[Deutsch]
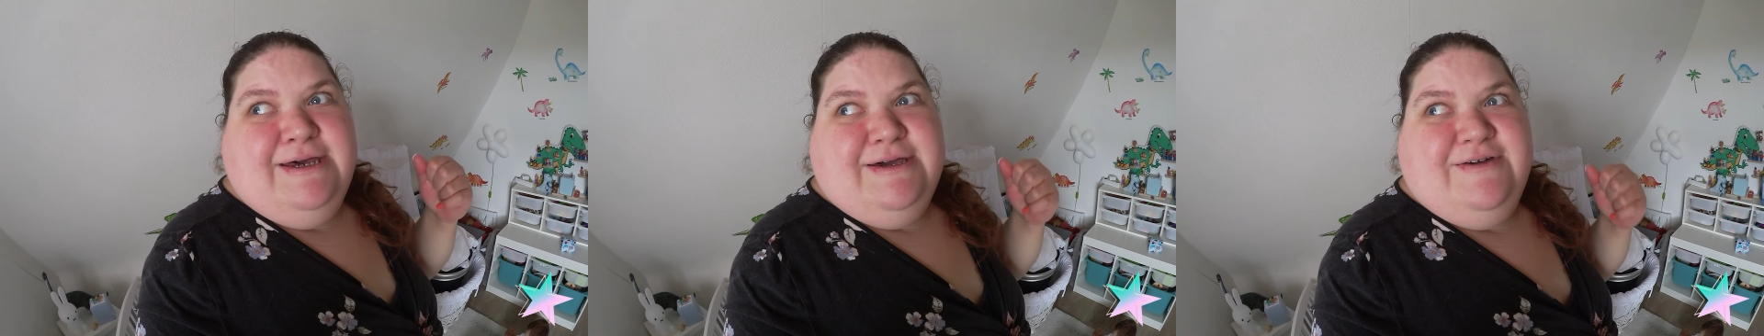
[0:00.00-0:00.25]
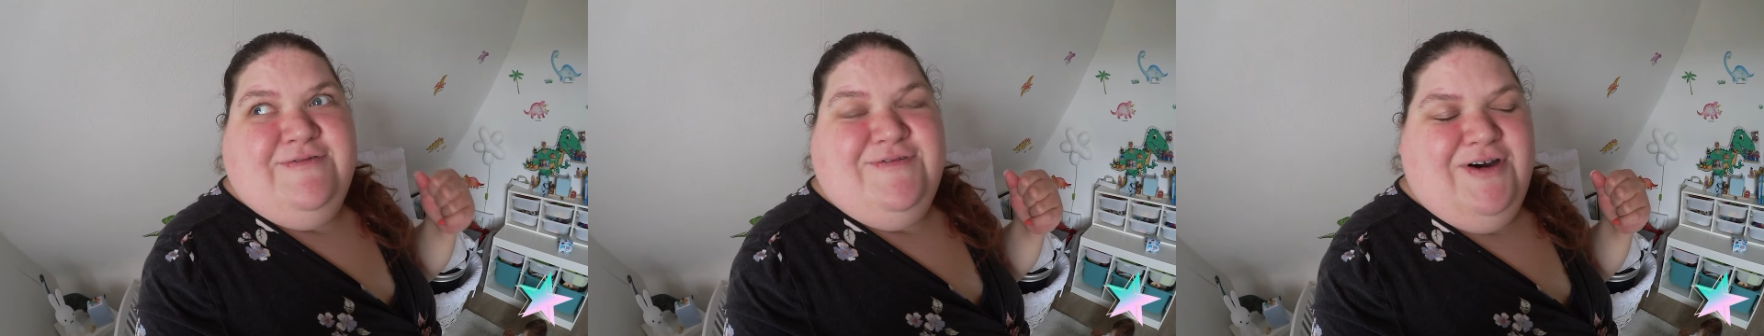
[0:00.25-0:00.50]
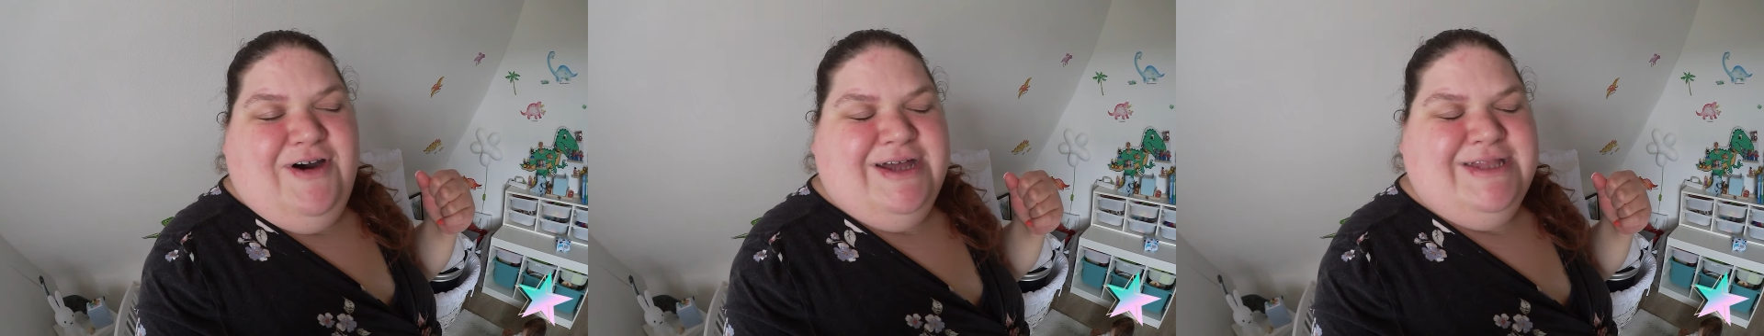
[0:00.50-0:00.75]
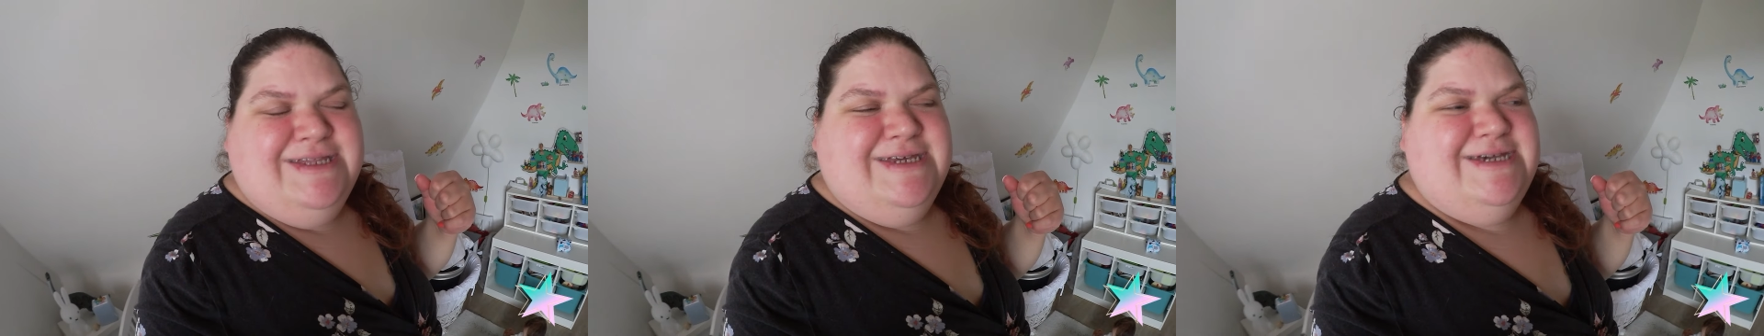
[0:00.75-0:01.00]

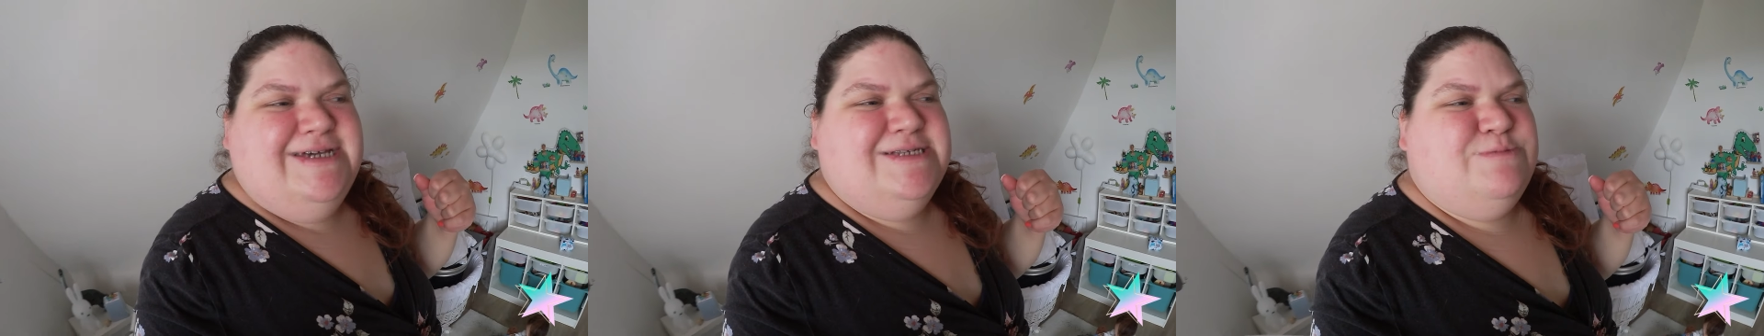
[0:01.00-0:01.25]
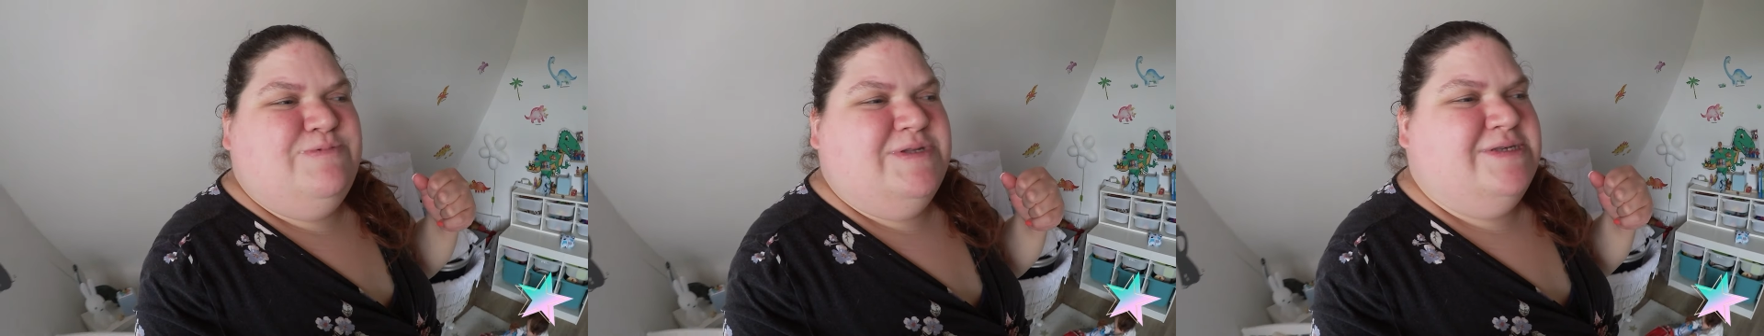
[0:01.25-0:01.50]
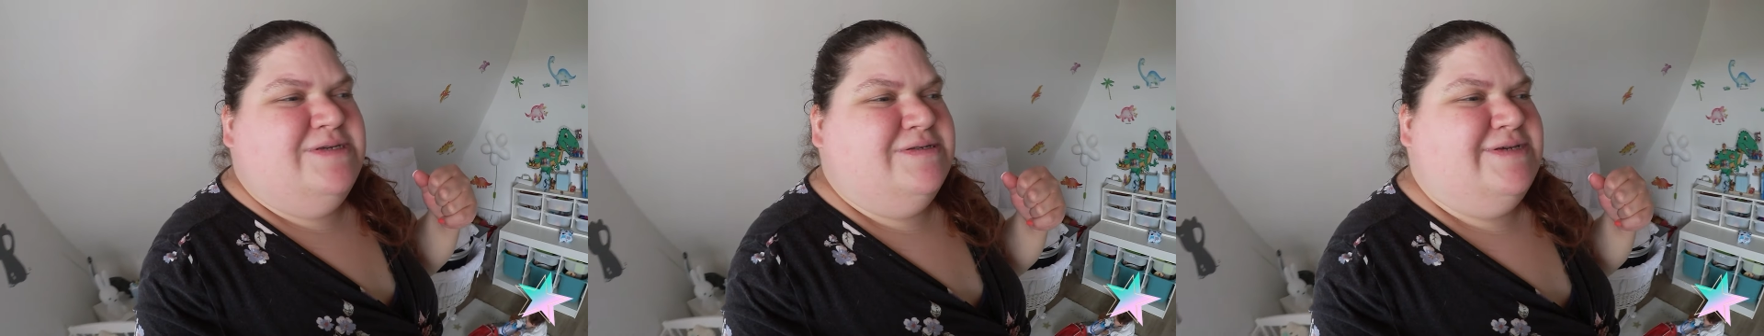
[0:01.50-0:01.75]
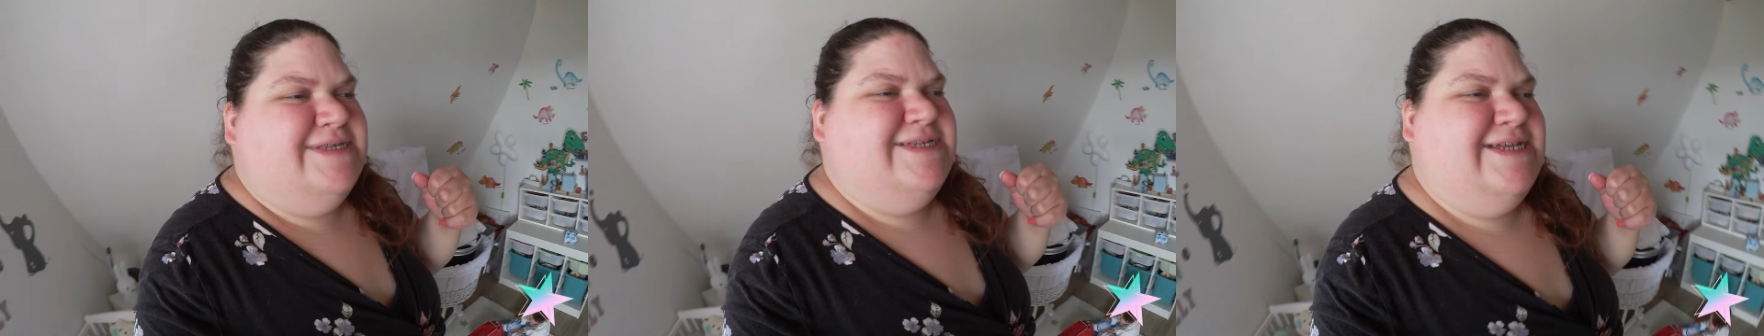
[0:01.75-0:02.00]
geworden ist,
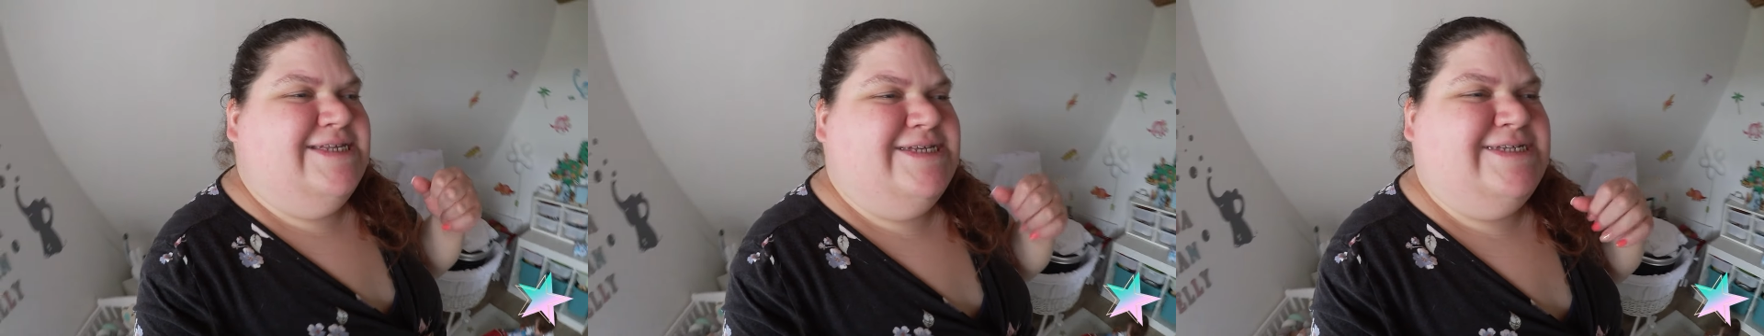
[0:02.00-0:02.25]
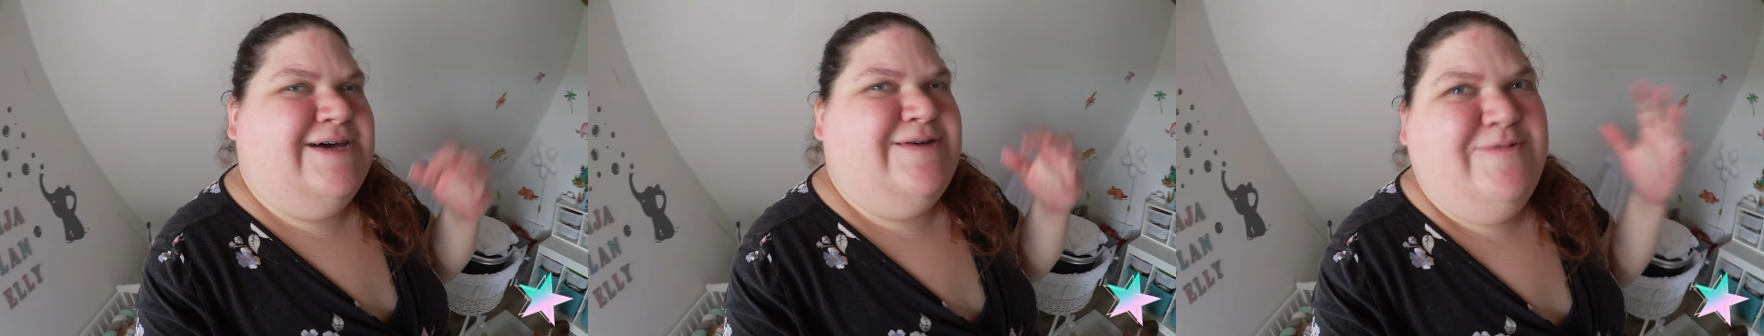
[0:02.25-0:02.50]
beziehungsweise dass ich da